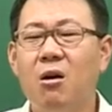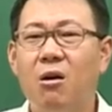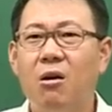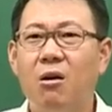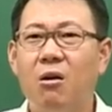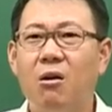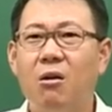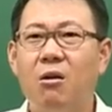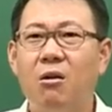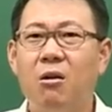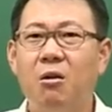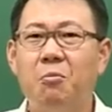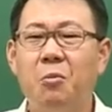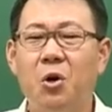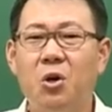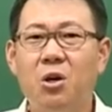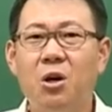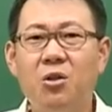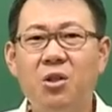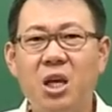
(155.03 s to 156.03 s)

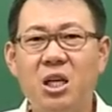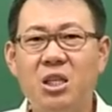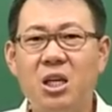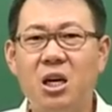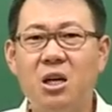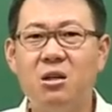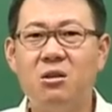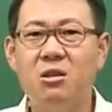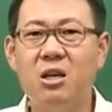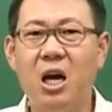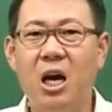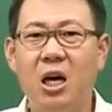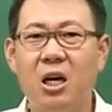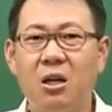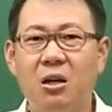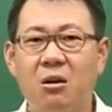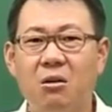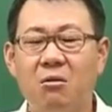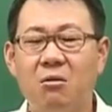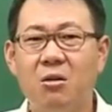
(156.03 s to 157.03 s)
어뭐 현대사를
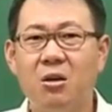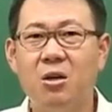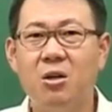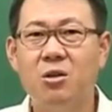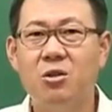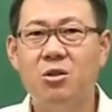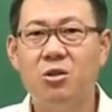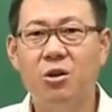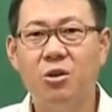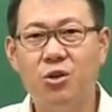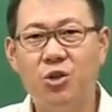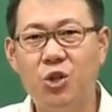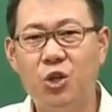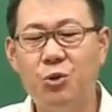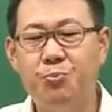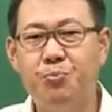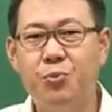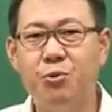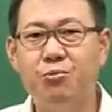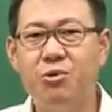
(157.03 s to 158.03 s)
그냥 저
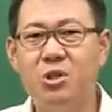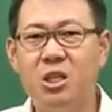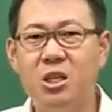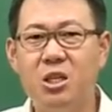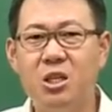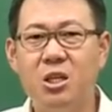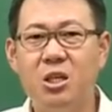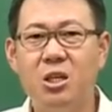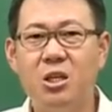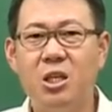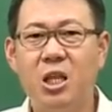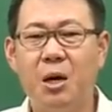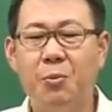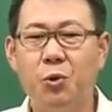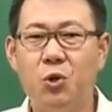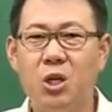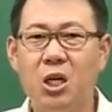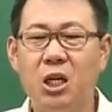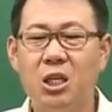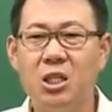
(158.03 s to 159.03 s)
뒷부분이다
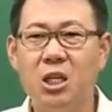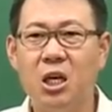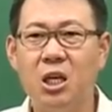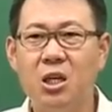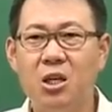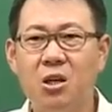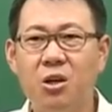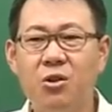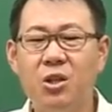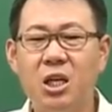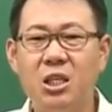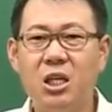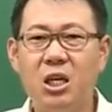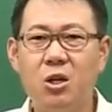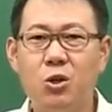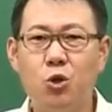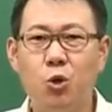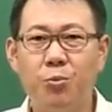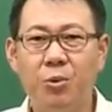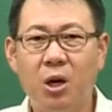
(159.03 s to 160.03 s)
보니까 이제
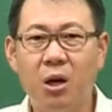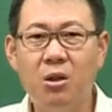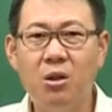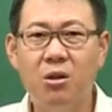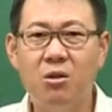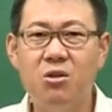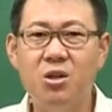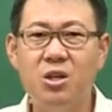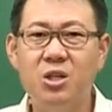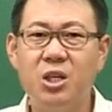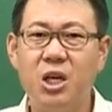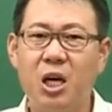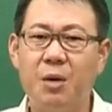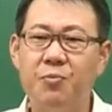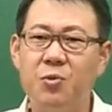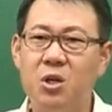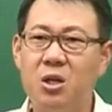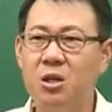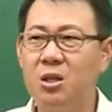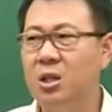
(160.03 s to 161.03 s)
현대사를 좀 건너뛴
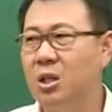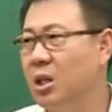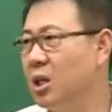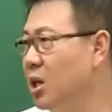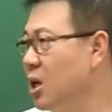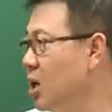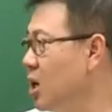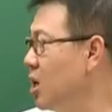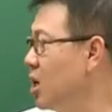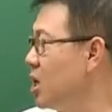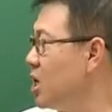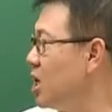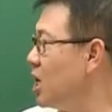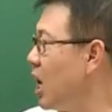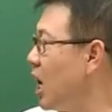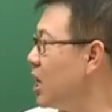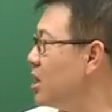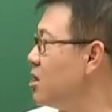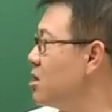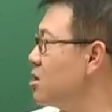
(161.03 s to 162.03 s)
사람들은 이
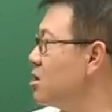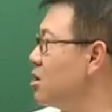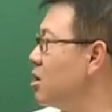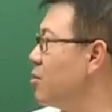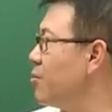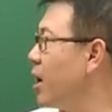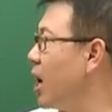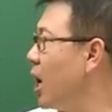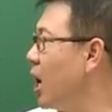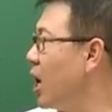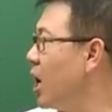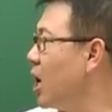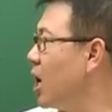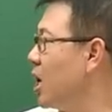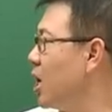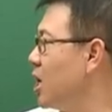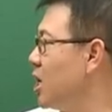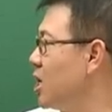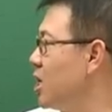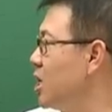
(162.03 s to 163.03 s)
한능검에
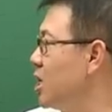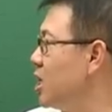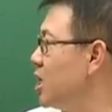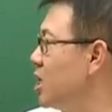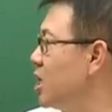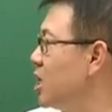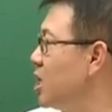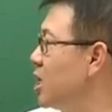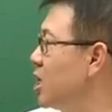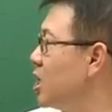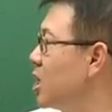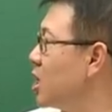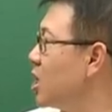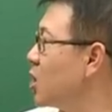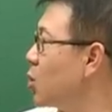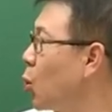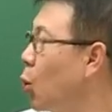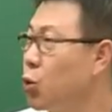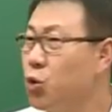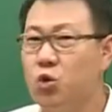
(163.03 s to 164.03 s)
이
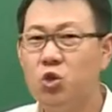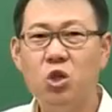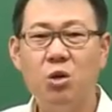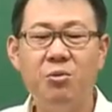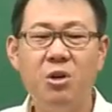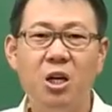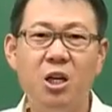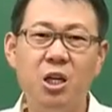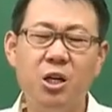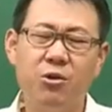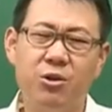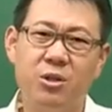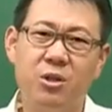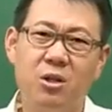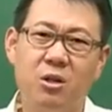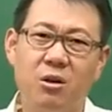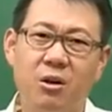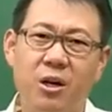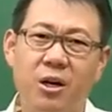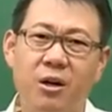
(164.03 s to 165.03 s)
고득점이
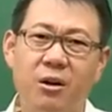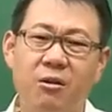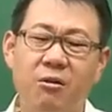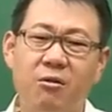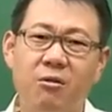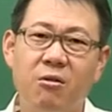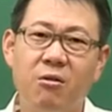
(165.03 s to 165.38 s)
어려웠을 거예요.